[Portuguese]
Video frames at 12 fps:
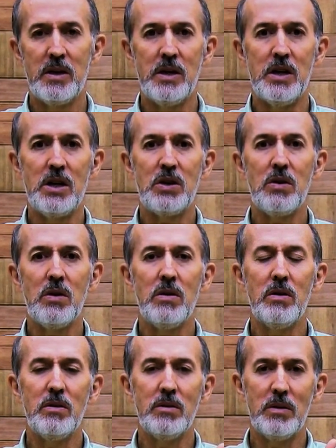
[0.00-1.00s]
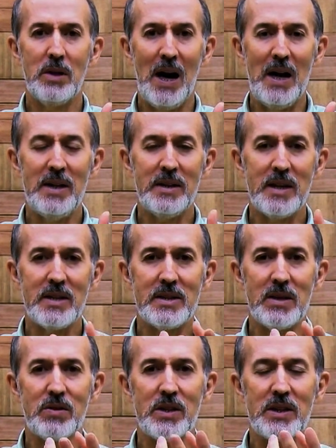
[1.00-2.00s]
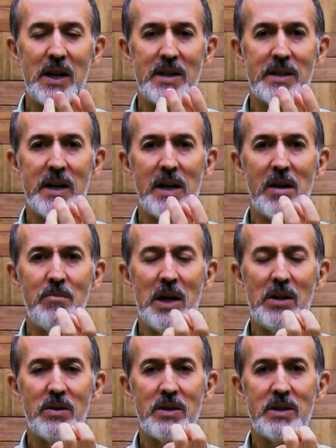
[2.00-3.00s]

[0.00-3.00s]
e com a intenção de trazer elementos